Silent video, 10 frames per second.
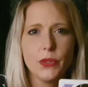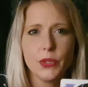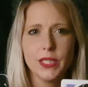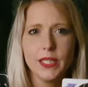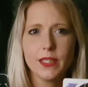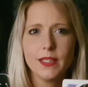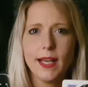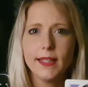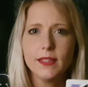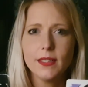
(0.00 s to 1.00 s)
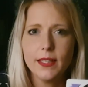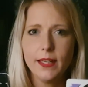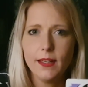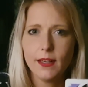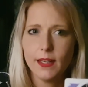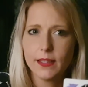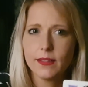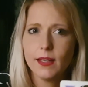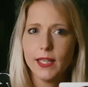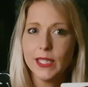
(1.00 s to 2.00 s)
auch nicht in
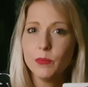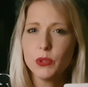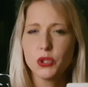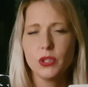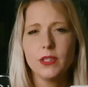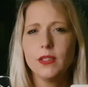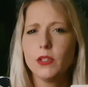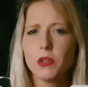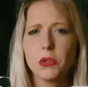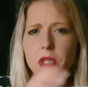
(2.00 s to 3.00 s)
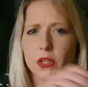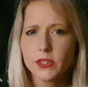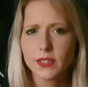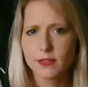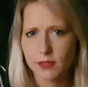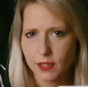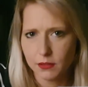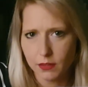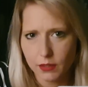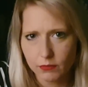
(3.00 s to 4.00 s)
Angelegenheiten einmischen, die dir auch gar nichts
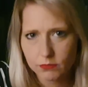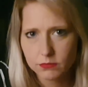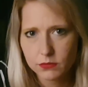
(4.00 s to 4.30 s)
angehen.